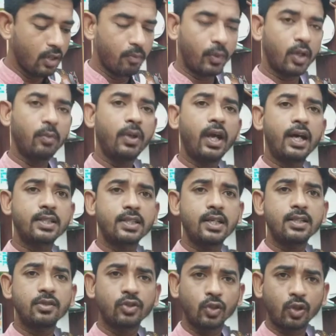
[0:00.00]
मगर मैं
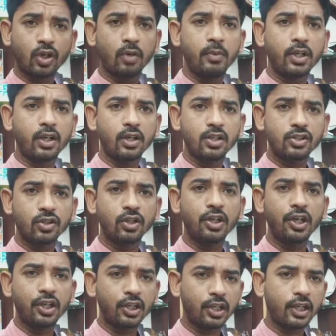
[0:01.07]
आसान जो ट्रॉमा एंड कंडीशन
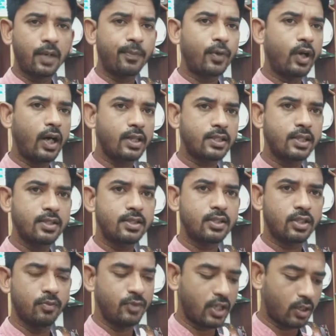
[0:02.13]
रीड करके आपको आसान से
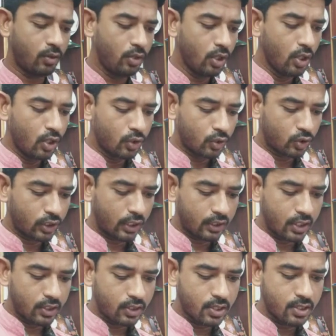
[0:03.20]
समझा रहा हूँ तो
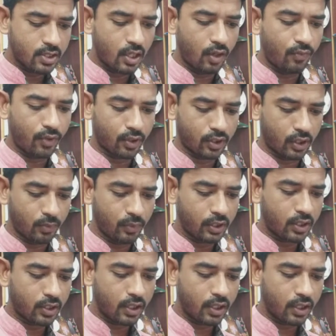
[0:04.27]
चलते हैं तीसरा ऑफर की तरफ देखिए